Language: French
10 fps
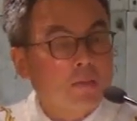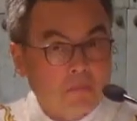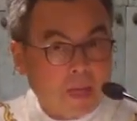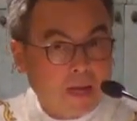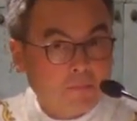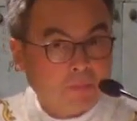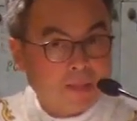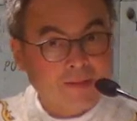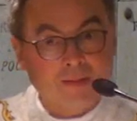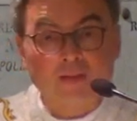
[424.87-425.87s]
mais
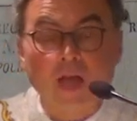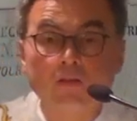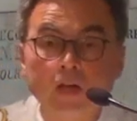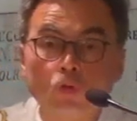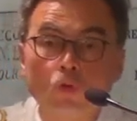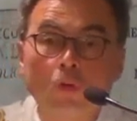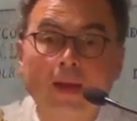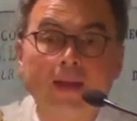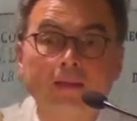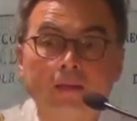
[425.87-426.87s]
c'est un travail de longue
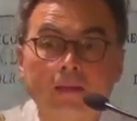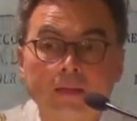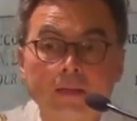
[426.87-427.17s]
haleine.